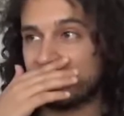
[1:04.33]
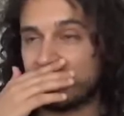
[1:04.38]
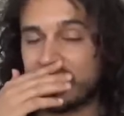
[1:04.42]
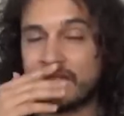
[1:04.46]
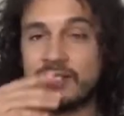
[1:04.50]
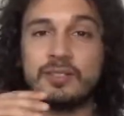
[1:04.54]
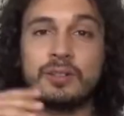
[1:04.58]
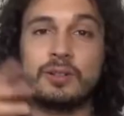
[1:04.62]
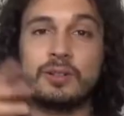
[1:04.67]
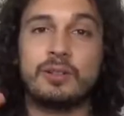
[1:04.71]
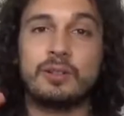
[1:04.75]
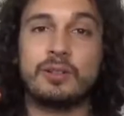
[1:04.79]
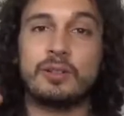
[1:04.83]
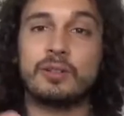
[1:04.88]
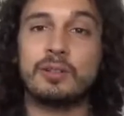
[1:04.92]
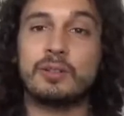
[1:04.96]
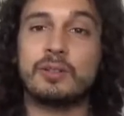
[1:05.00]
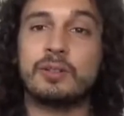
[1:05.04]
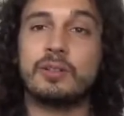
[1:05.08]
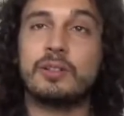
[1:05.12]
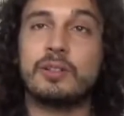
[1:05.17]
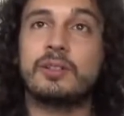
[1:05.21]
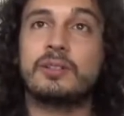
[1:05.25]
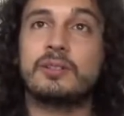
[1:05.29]

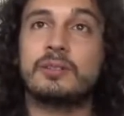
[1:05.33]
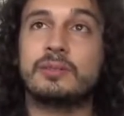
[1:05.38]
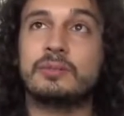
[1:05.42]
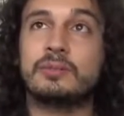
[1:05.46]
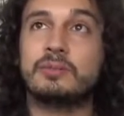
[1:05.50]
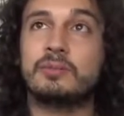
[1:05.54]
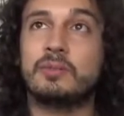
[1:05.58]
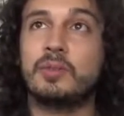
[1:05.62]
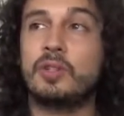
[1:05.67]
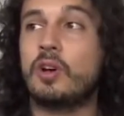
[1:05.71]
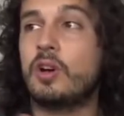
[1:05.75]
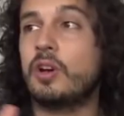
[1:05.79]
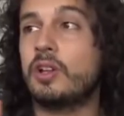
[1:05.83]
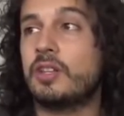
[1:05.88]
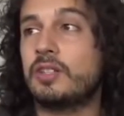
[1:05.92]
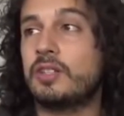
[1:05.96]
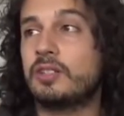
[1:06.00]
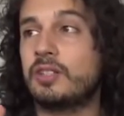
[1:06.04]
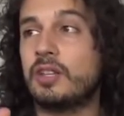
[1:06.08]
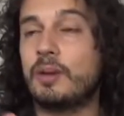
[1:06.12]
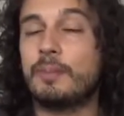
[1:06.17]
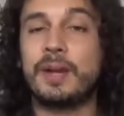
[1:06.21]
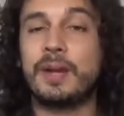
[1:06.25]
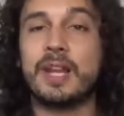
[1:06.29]
esto eh, no es
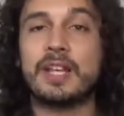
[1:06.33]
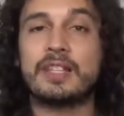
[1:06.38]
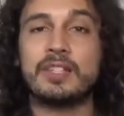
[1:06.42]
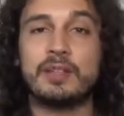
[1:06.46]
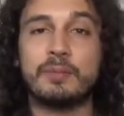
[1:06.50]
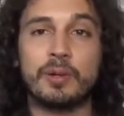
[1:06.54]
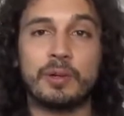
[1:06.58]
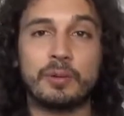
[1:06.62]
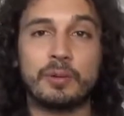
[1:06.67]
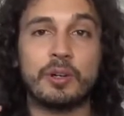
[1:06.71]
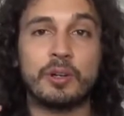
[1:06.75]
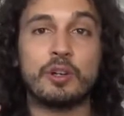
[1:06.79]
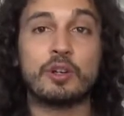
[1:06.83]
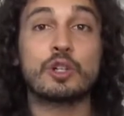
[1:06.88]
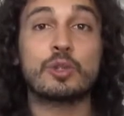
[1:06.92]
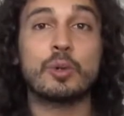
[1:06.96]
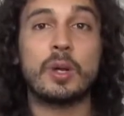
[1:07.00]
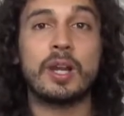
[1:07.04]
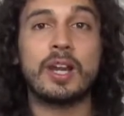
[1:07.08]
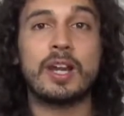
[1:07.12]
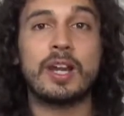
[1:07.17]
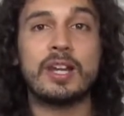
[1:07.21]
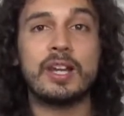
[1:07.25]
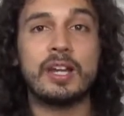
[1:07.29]
siempre así, pero bueno,
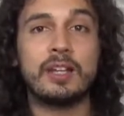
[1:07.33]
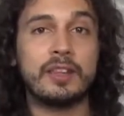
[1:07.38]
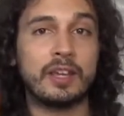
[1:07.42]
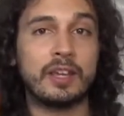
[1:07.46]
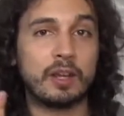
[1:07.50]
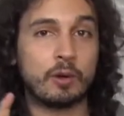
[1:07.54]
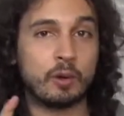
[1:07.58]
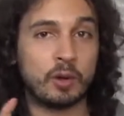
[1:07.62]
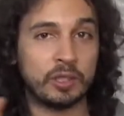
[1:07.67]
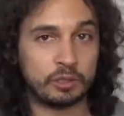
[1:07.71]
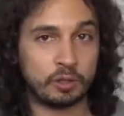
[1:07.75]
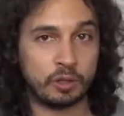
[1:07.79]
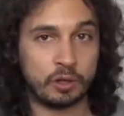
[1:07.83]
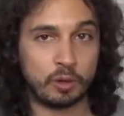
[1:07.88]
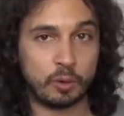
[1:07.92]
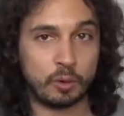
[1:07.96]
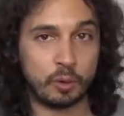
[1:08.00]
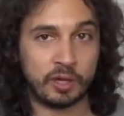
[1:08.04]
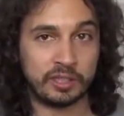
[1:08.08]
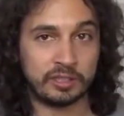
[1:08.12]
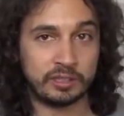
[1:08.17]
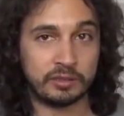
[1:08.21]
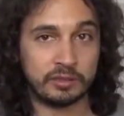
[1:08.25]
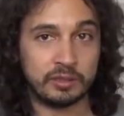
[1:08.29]
suelen ir de 4 en
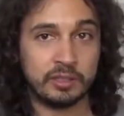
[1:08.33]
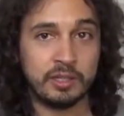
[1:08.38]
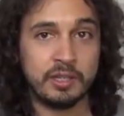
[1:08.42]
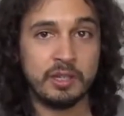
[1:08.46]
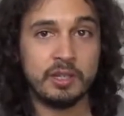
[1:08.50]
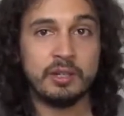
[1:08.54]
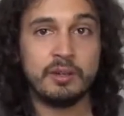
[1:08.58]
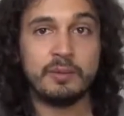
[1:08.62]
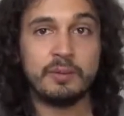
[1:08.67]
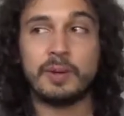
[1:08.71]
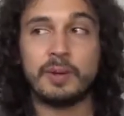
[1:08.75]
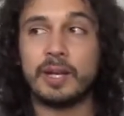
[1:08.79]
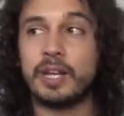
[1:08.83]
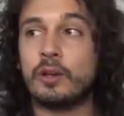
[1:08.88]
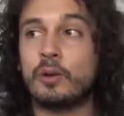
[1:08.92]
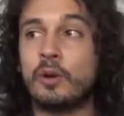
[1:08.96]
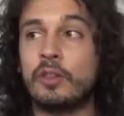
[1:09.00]
4, ¿vale?